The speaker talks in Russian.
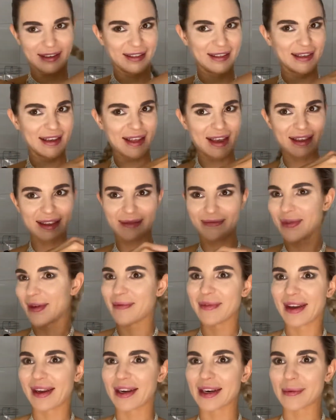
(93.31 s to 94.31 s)
Зададим там
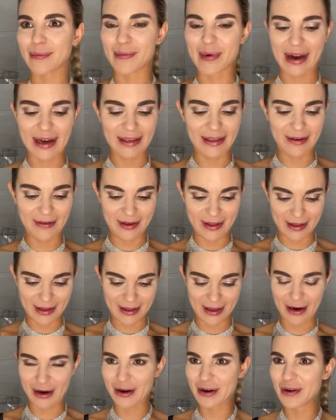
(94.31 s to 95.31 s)
на корпоративе
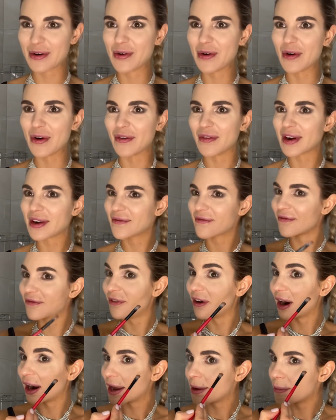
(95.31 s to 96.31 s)
такого
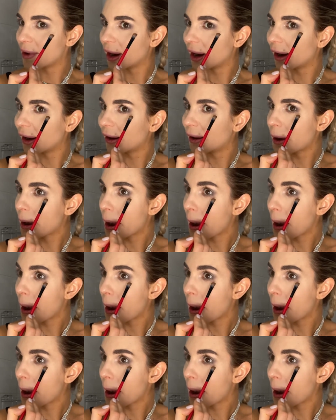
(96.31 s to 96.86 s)
имбайба.